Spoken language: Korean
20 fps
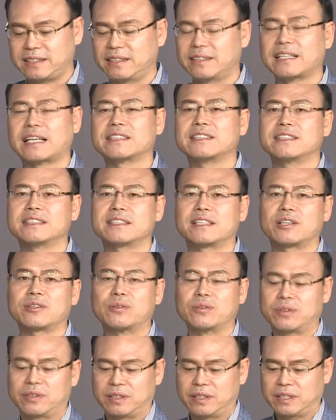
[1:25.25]

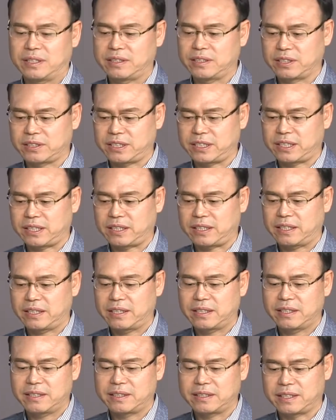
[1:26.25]
낮을지라도 역시
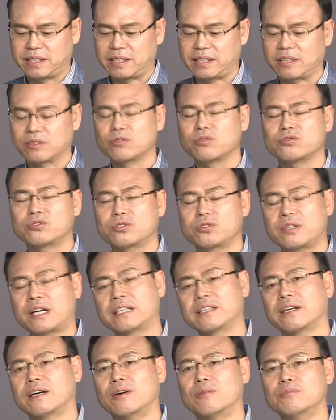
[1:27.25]
예,
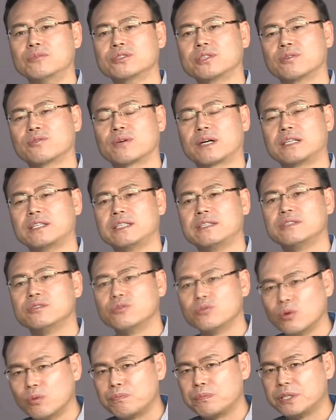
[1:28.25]
꾸준한 업무 성과를
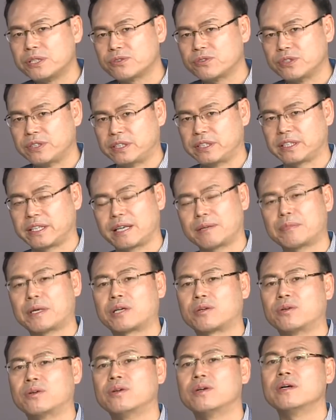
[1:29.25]
높일 수 있는 게
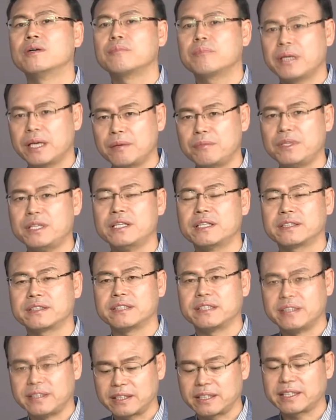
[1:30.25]
바로 패밀리형
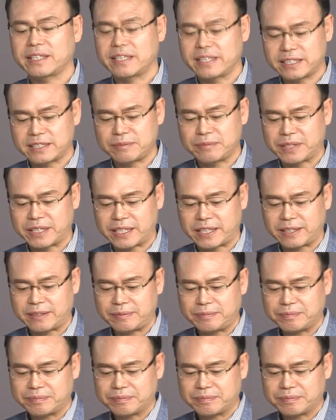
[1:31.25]
리더가 되겠습니다.